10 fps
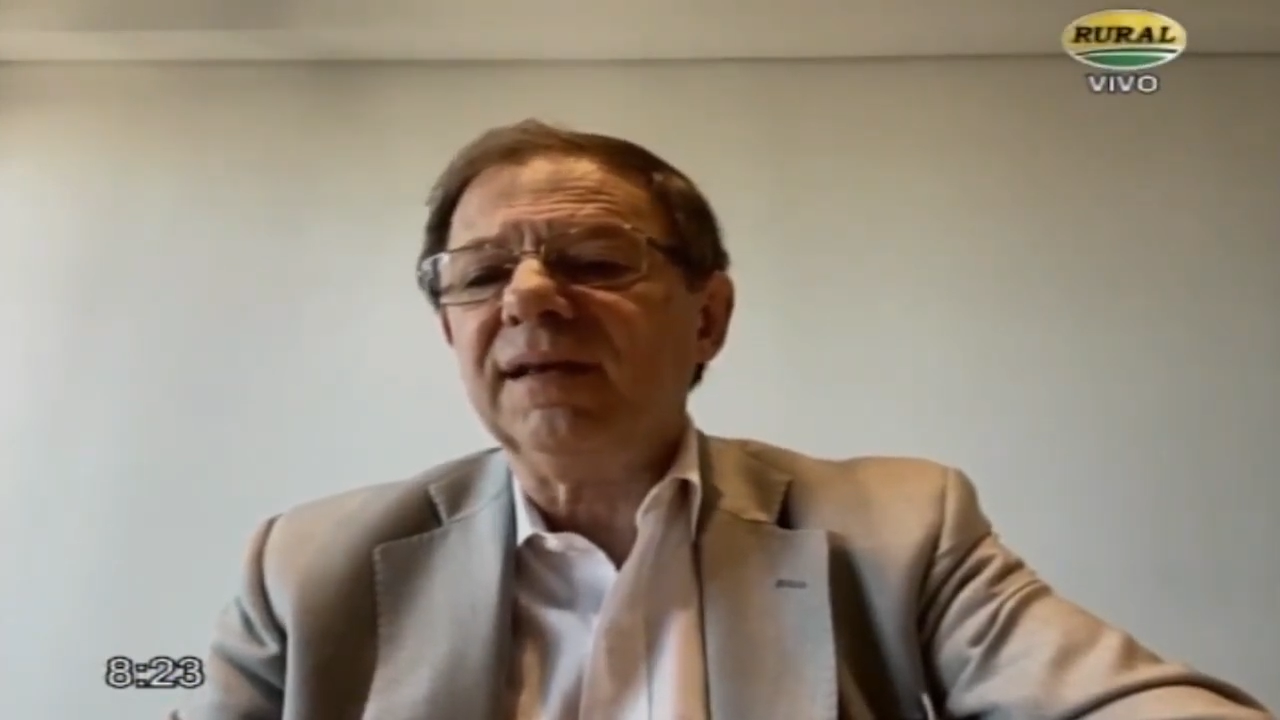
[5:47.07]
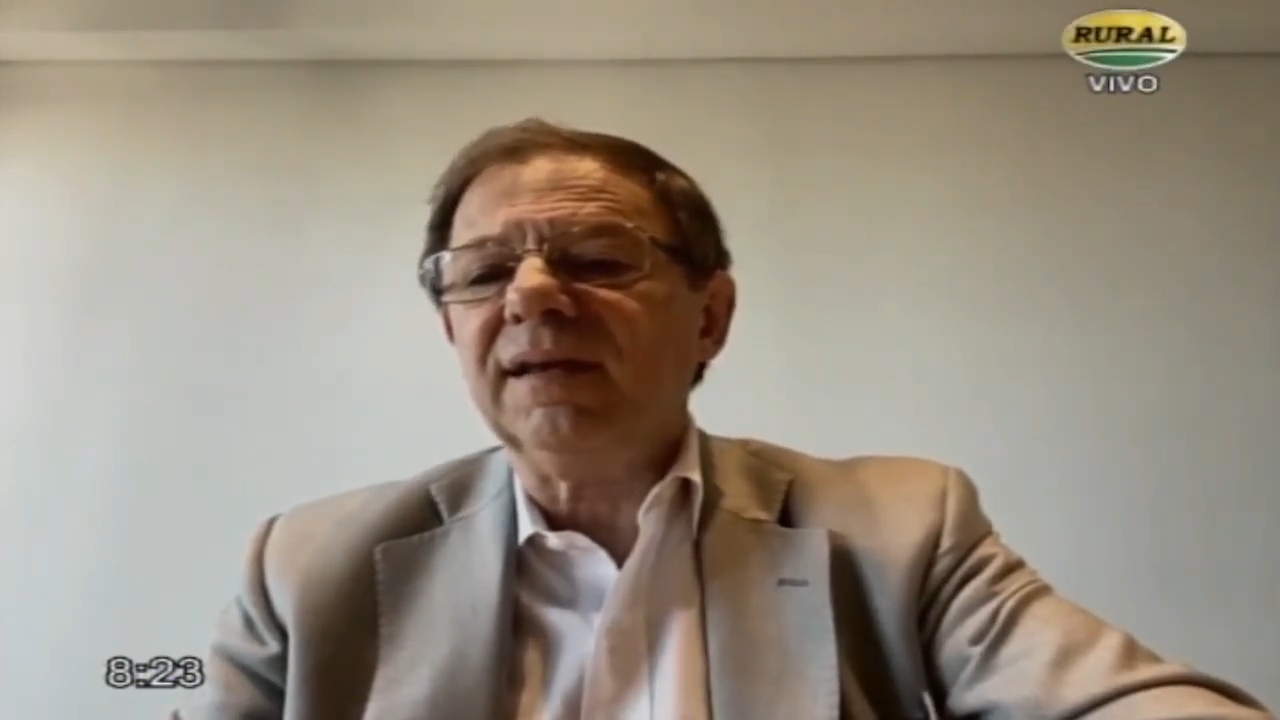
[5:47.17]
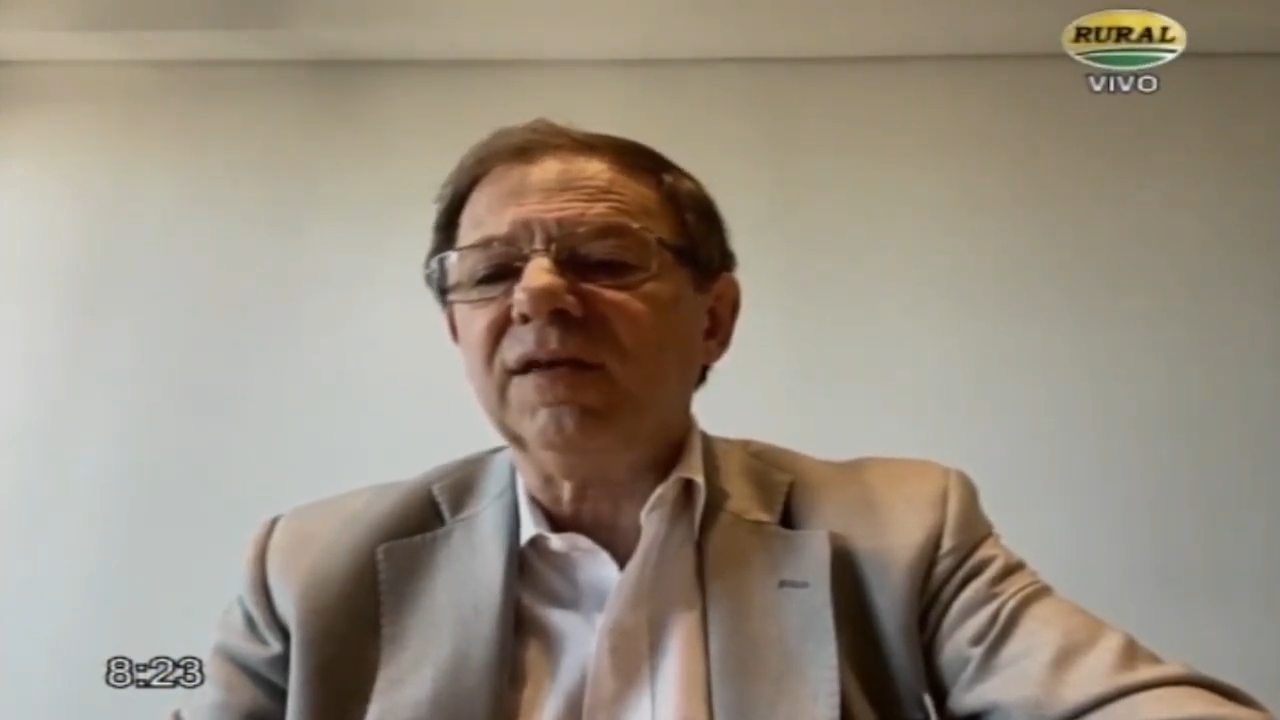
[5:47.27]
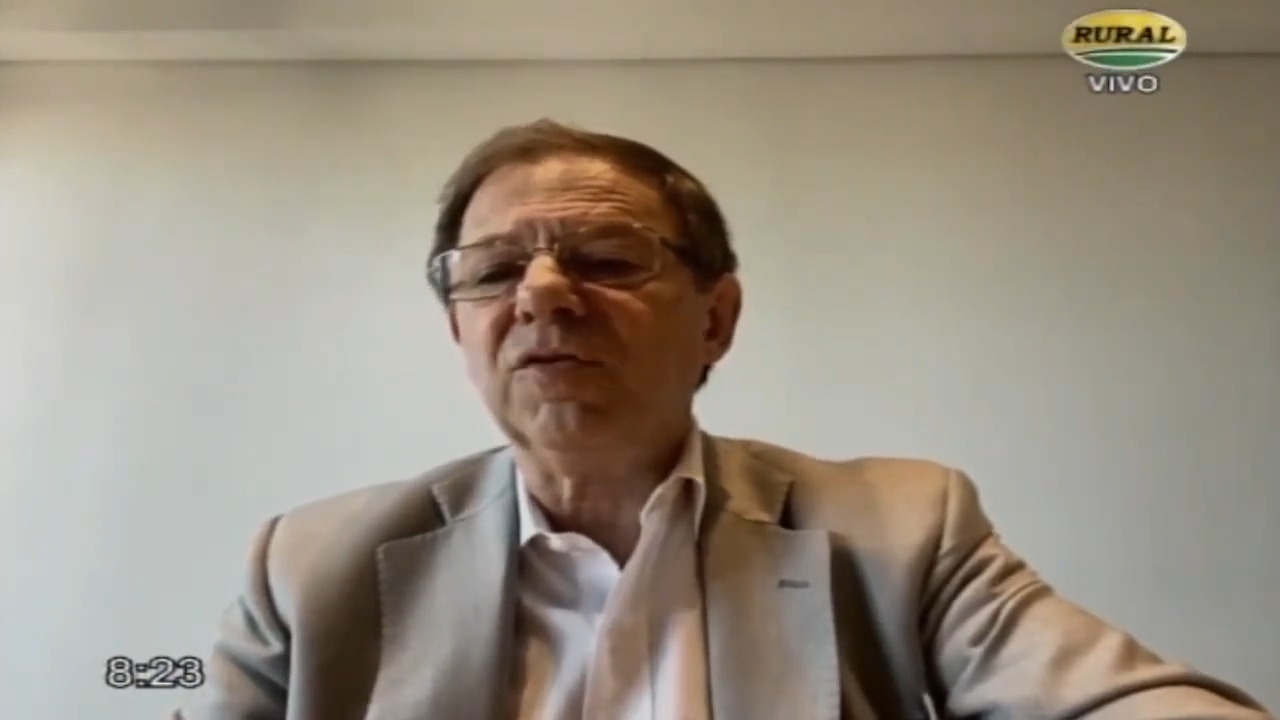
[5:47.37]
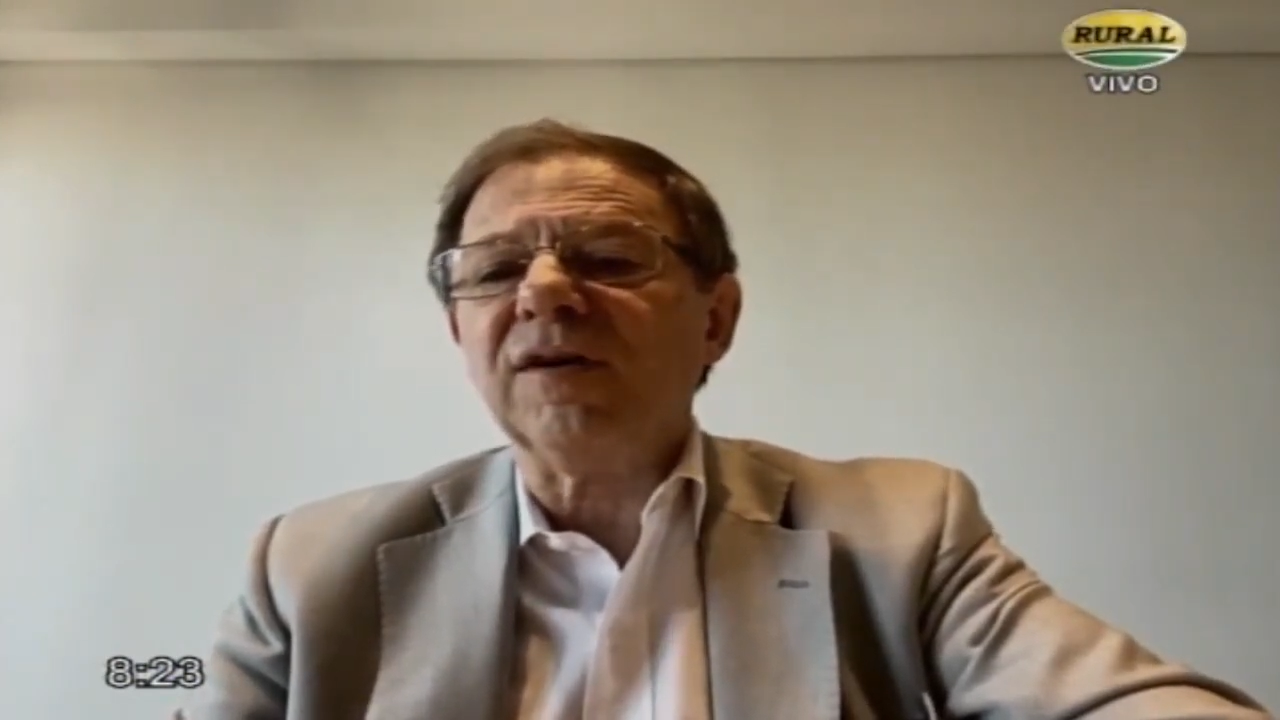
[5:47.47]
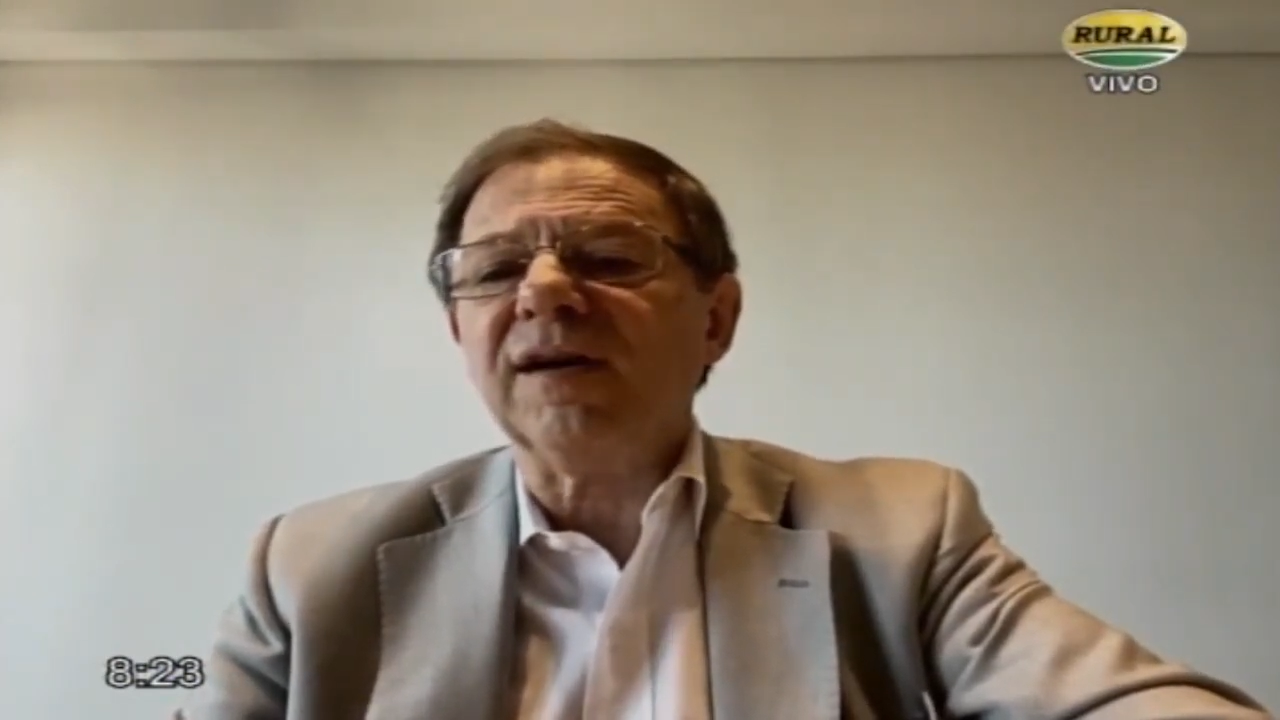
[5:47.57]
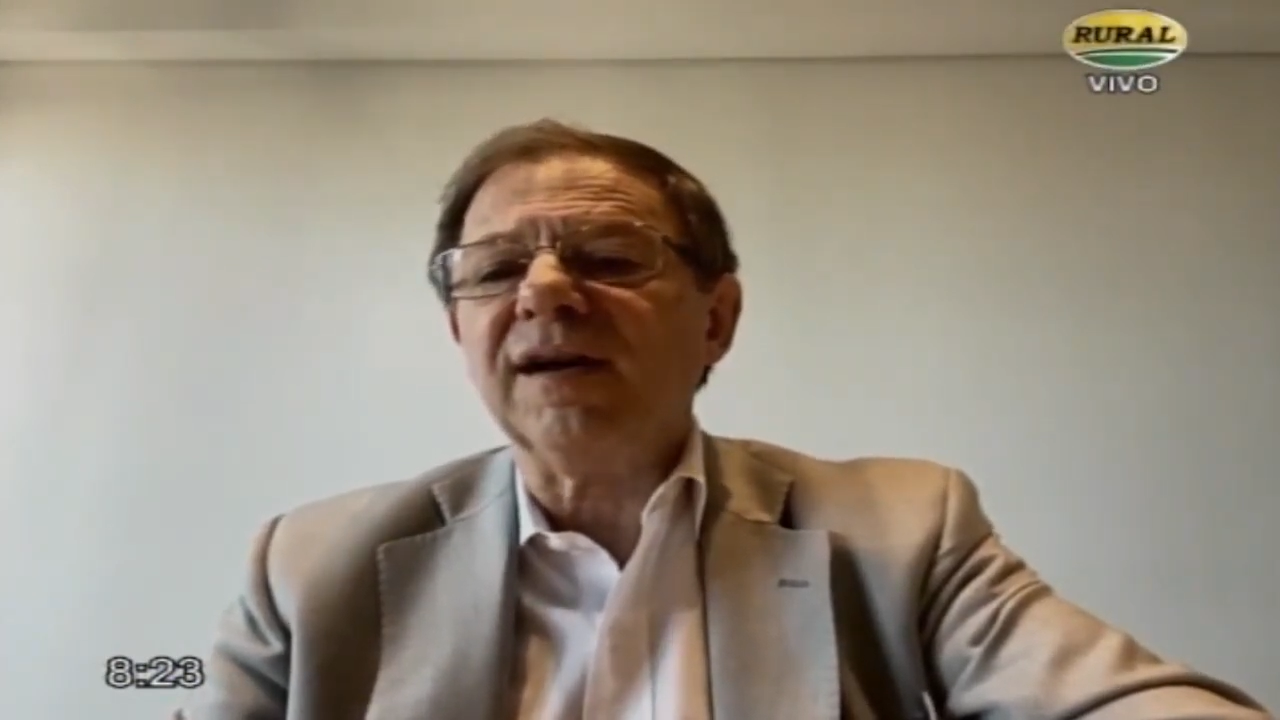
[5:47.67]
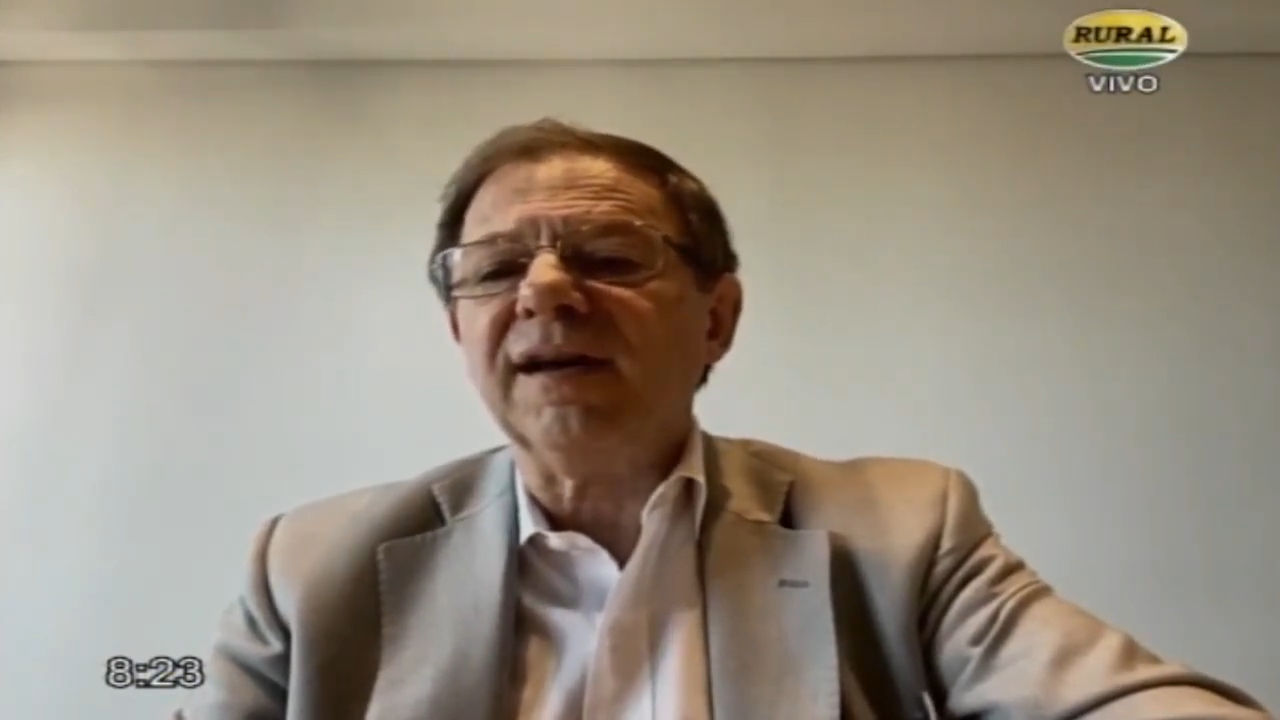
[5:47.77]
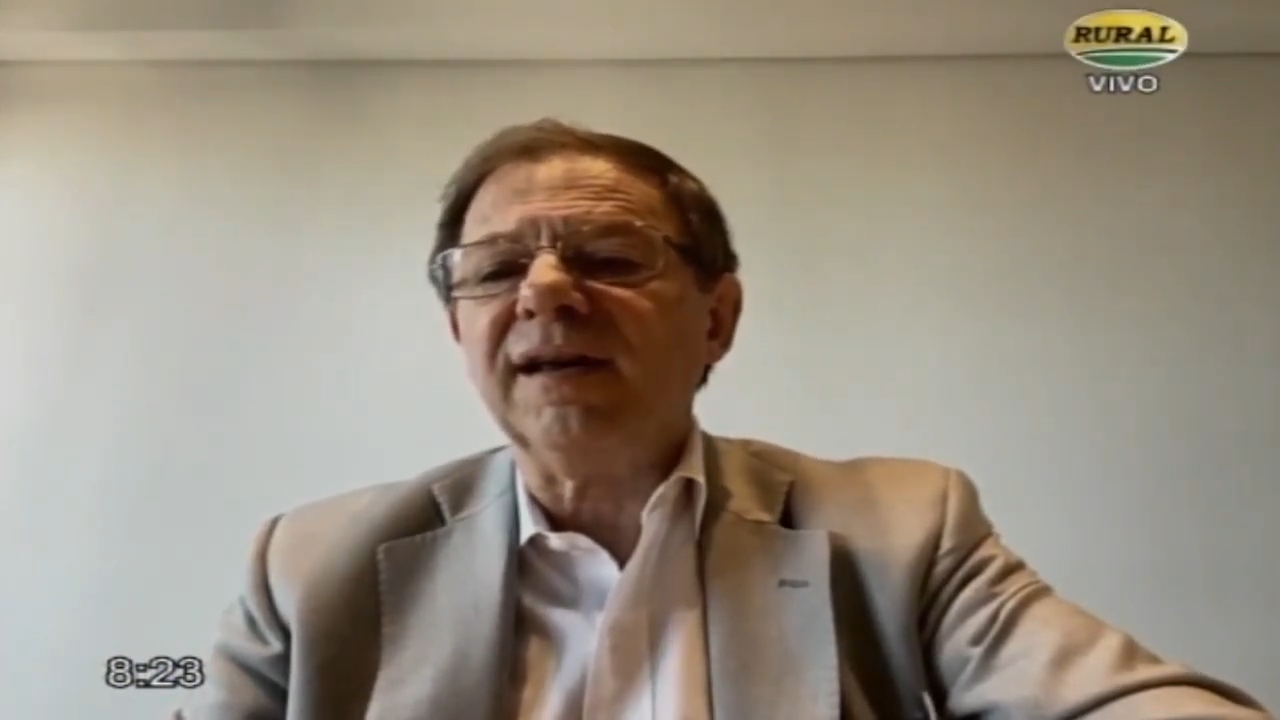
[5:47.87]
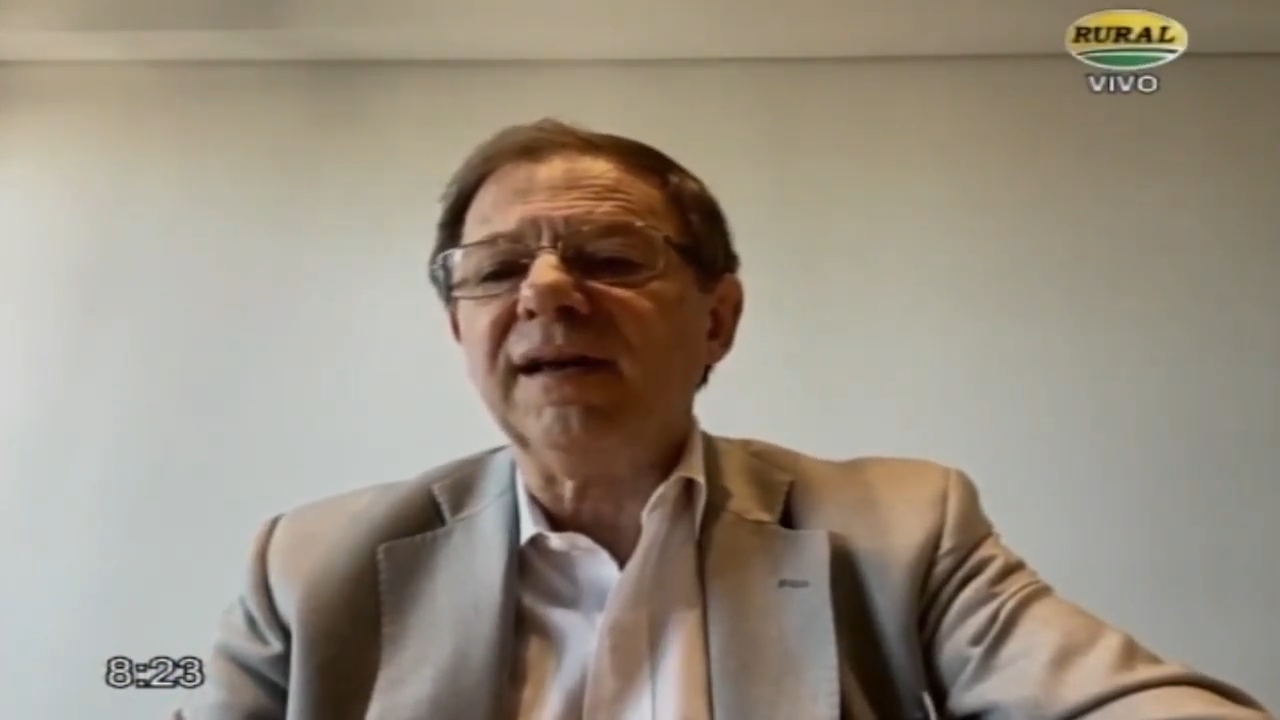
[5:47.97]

otorgarle